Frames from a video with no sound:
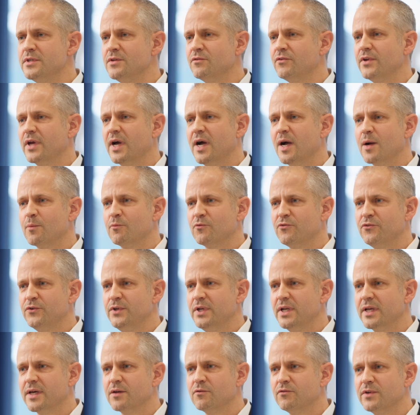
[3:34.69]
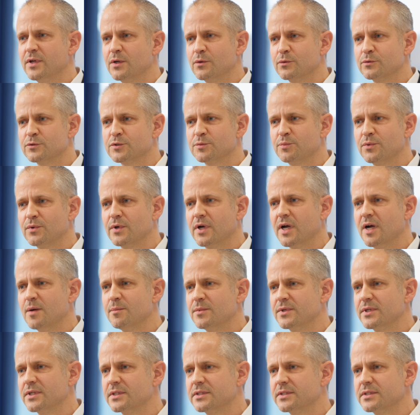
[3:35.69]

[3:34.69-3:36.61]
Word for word: die wir haben, viele Entwicklungsprogramme.